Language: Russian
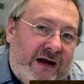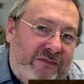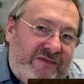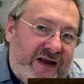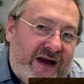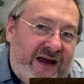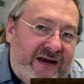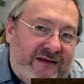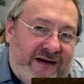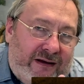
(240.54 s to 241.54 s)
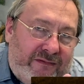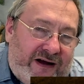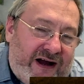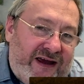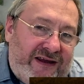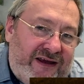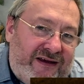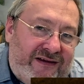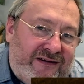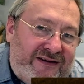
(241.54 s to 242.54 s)
как бы вторая, как бы
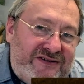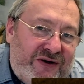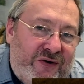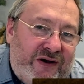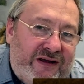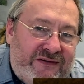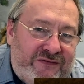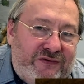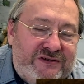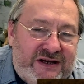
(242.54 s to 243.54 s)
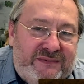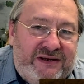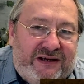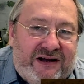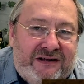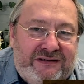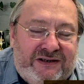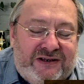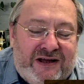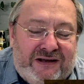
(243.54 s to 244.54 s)
крайняя категория, это вот тот самый
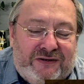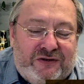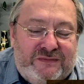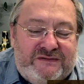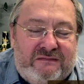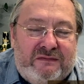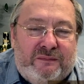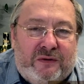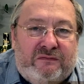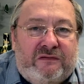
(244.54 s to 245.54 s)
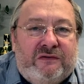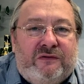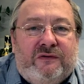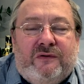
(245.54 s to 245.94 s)
нектар, который мы с вами пробовал, но ну,